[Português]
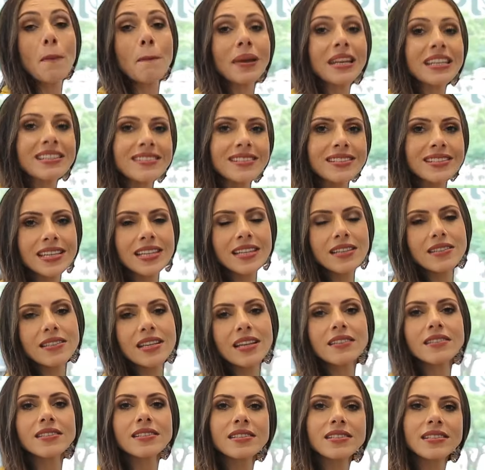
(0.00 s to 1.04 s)

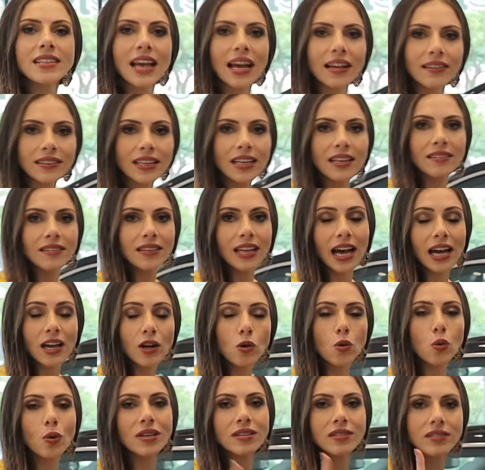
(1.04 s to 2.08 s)
precisa se
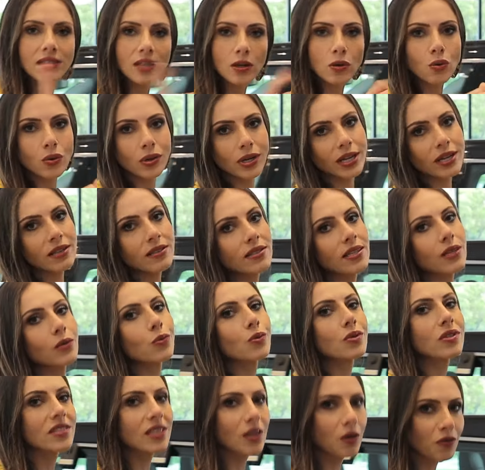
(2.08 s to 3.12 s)
atentar com a segurança
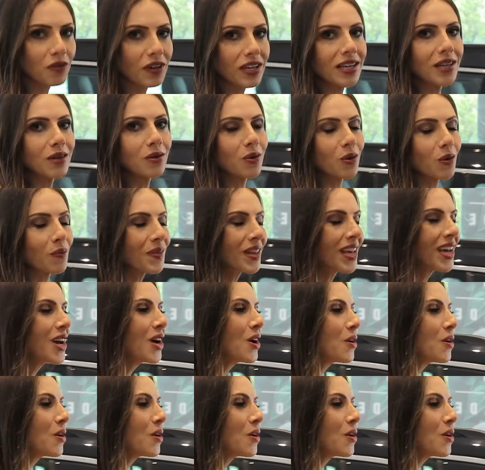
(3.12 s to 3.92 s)
do seu veículo.